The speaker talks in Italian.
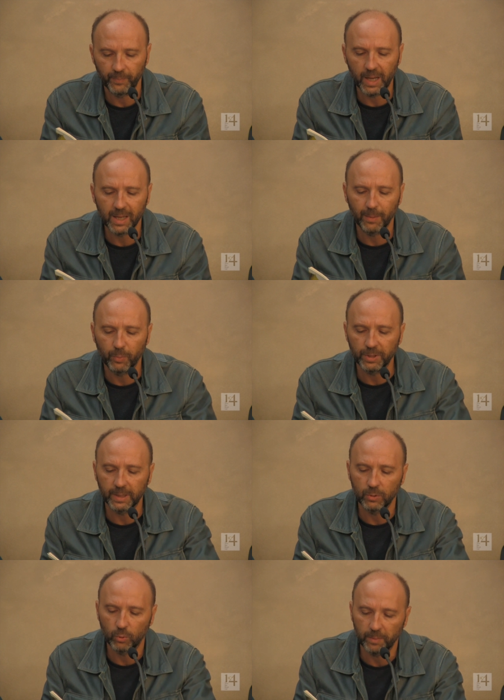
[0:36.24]
neanche poi
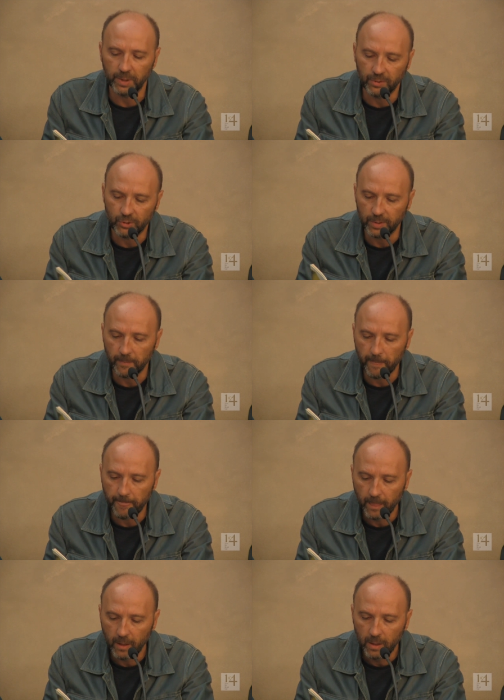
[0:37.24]
tanto amici.
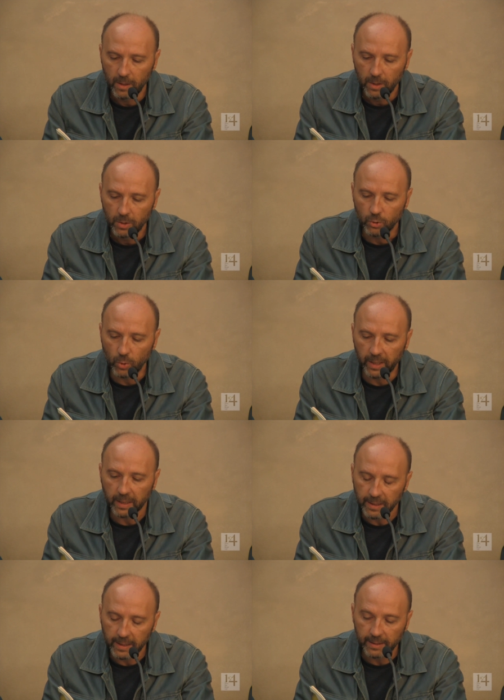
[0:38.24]
Sulle
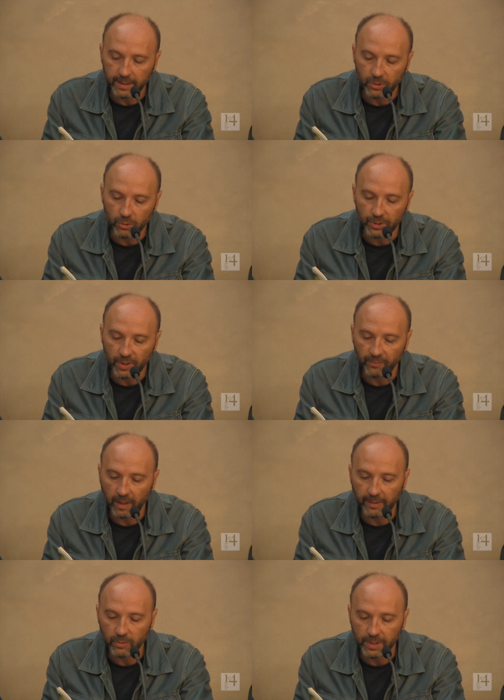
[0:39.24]
gradinate ci
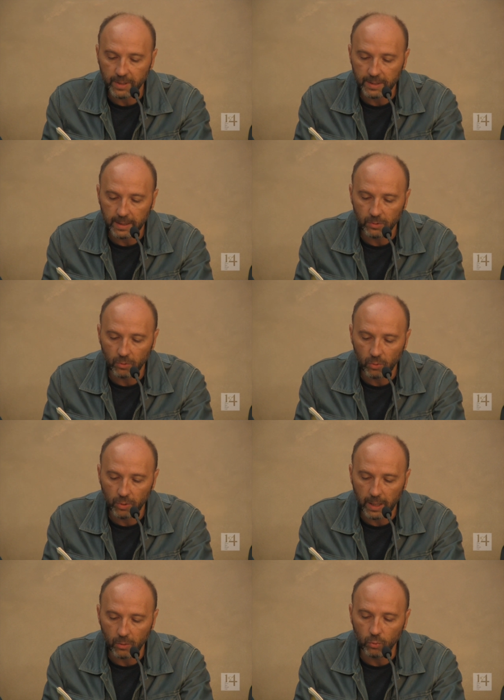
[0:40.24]
osservava ostentando
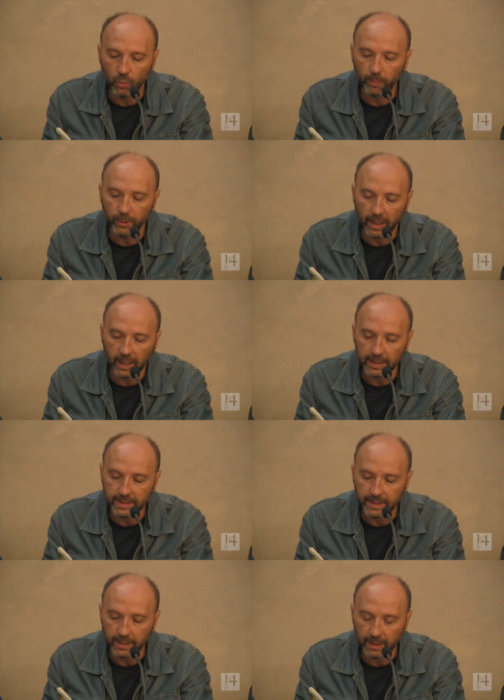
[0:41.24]
noia un gruppo di
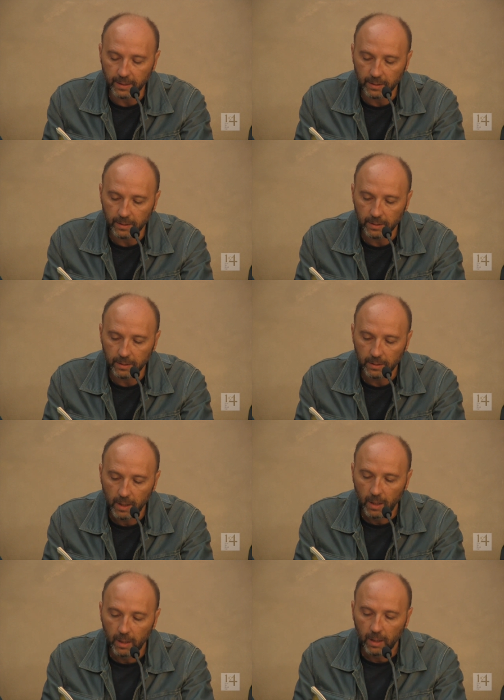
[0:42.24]
ragazzine.
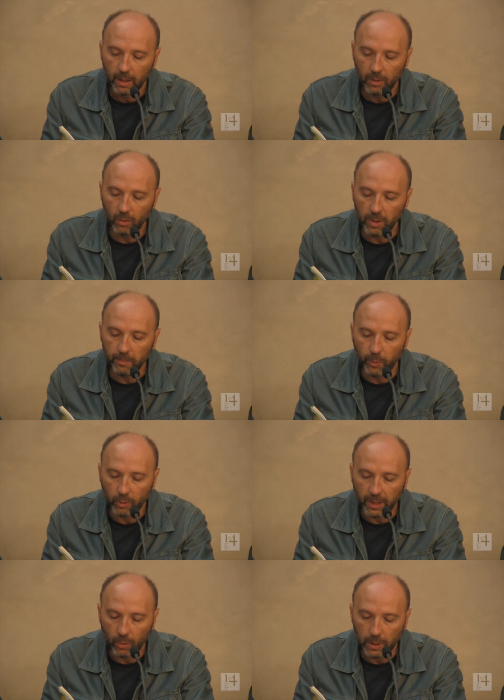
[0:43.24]
Non
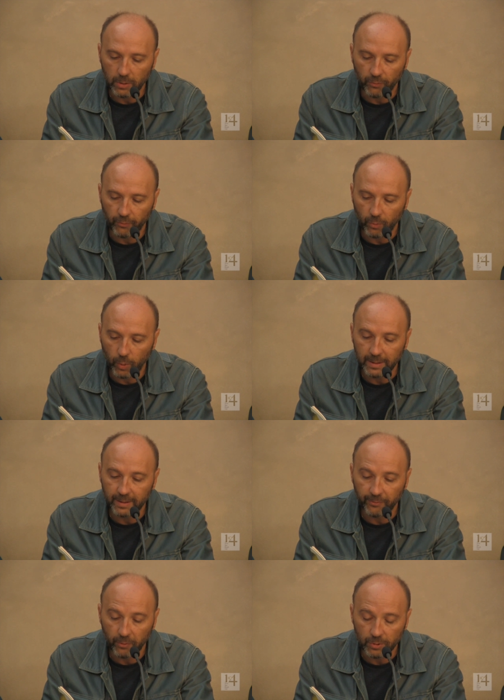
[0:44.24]
importa quanto,
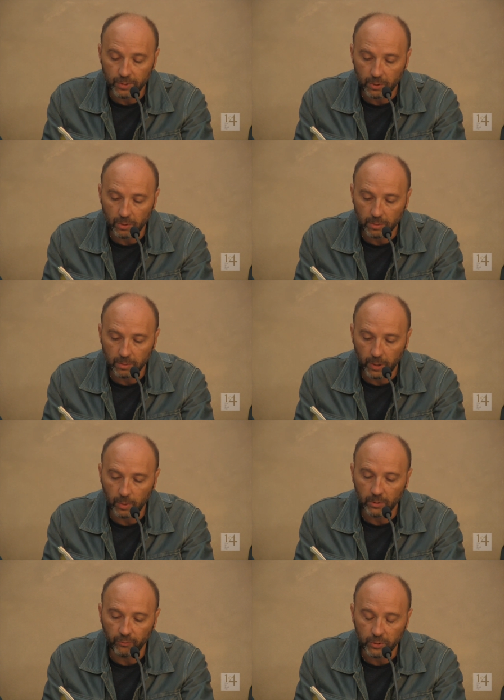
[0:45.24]
quante fossero e
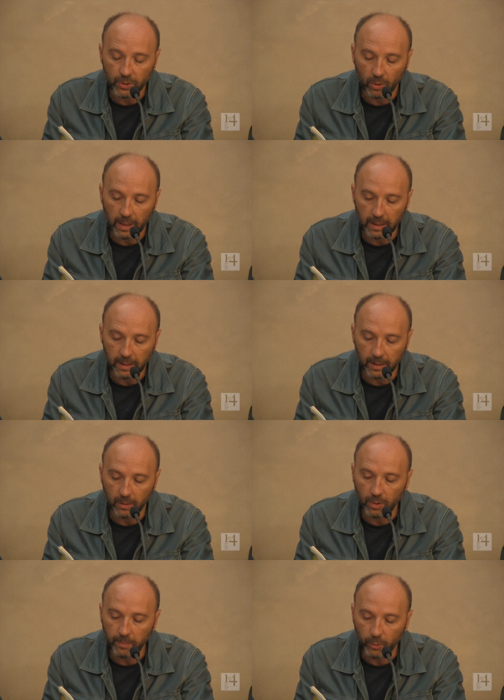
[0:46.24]
quanto fossero carine,
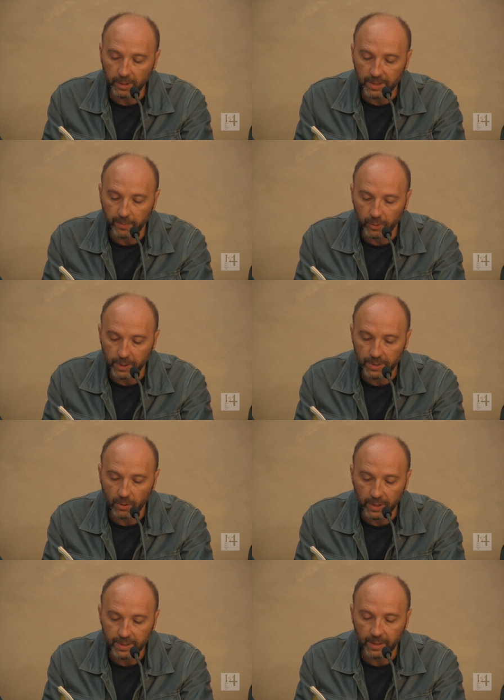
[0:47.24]
non importa se
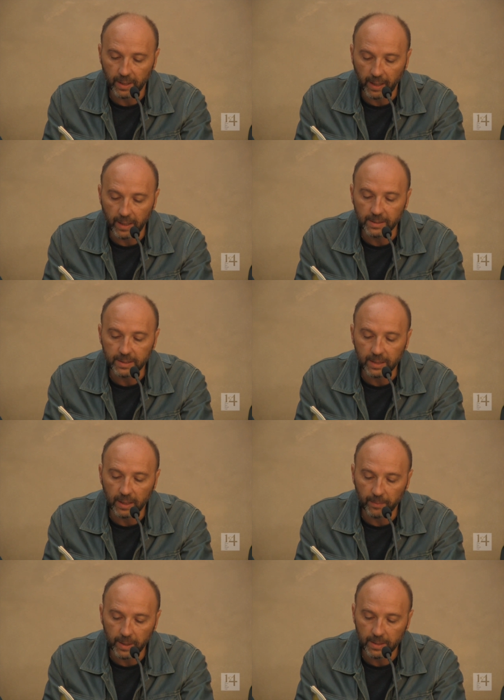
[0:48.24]
potessero essere
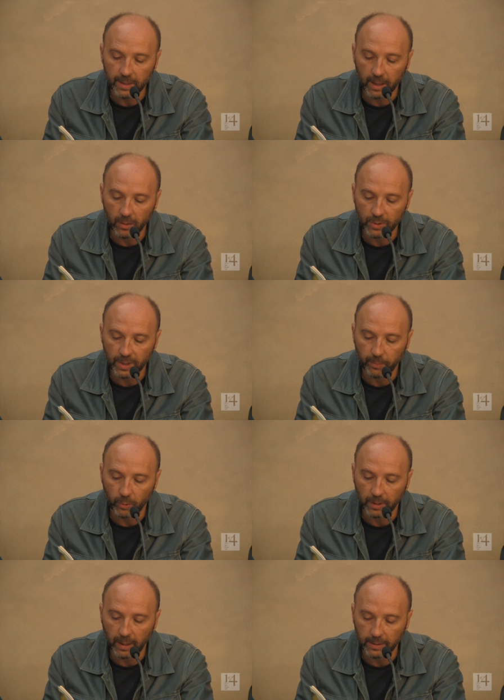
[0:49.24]
realisticamente alla nostra
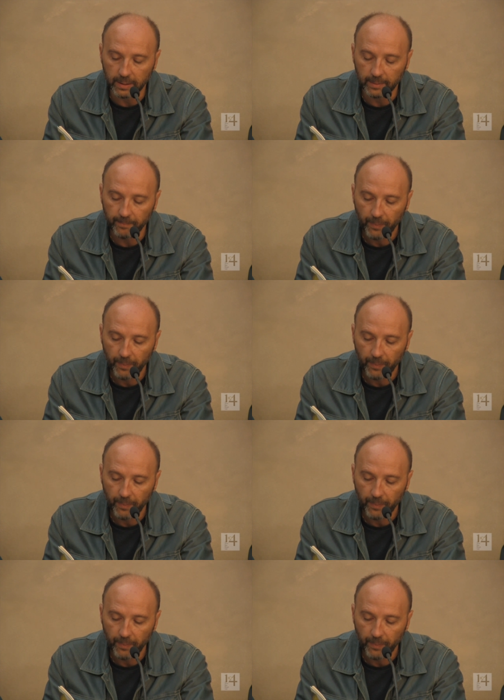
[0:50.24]
portata.